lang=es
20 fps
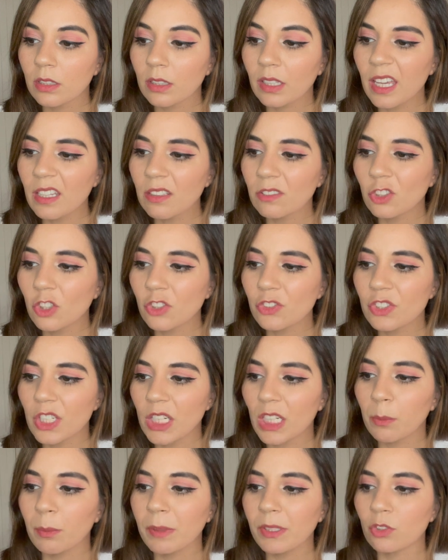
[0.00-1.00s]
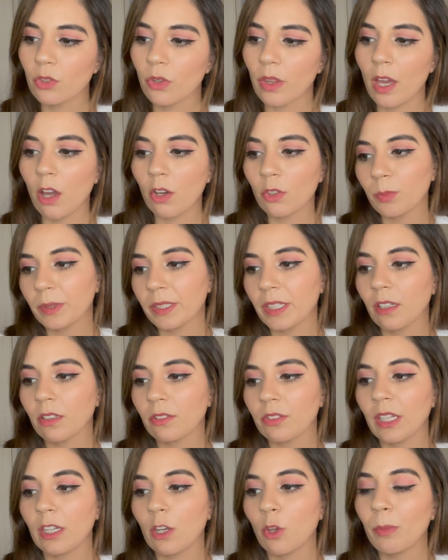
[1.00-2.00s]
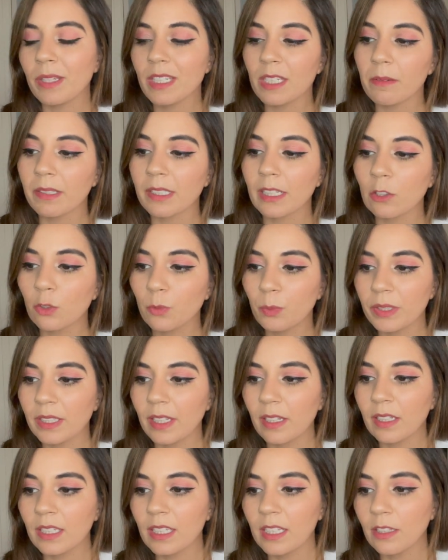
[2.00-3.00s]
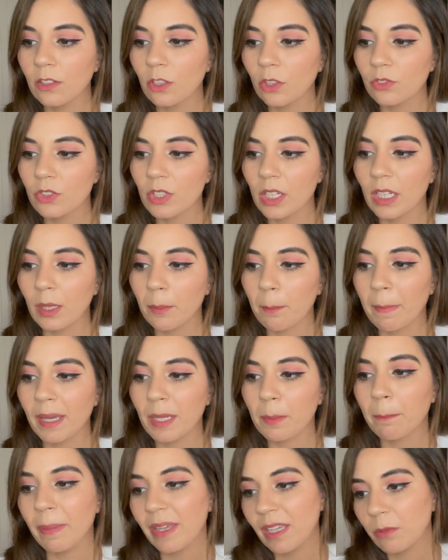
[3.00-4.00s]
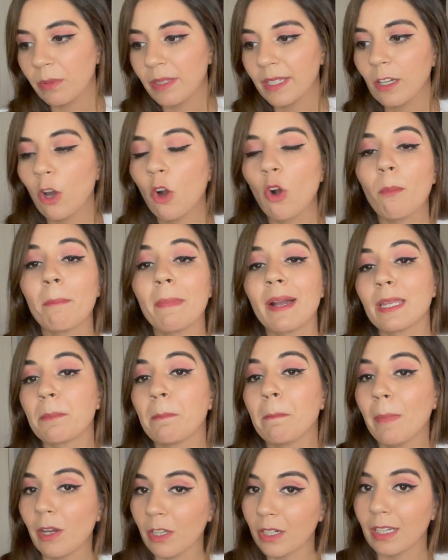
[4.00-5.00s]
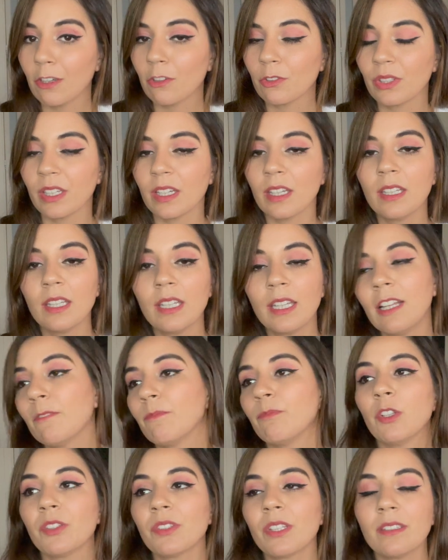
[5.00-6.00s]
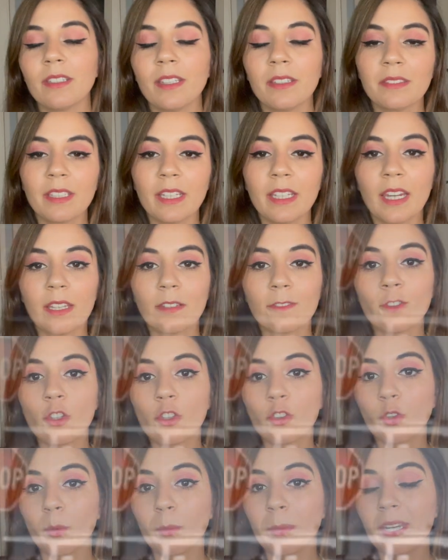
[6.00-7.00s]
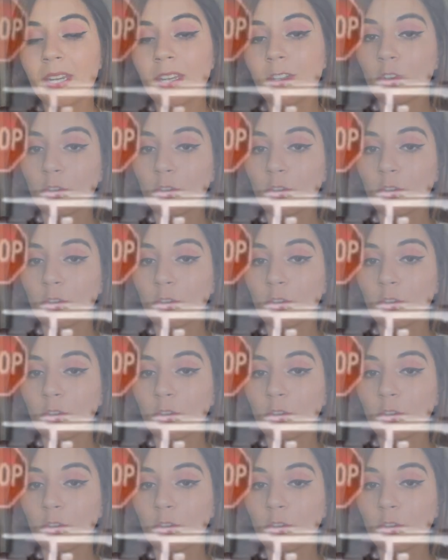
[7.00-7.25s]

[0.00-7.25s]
¿Qué? Don't take me to the hospital, o sea, no me lleven al hospital. Y don't take my baby or my money. O sea, no entendían si era no tomen,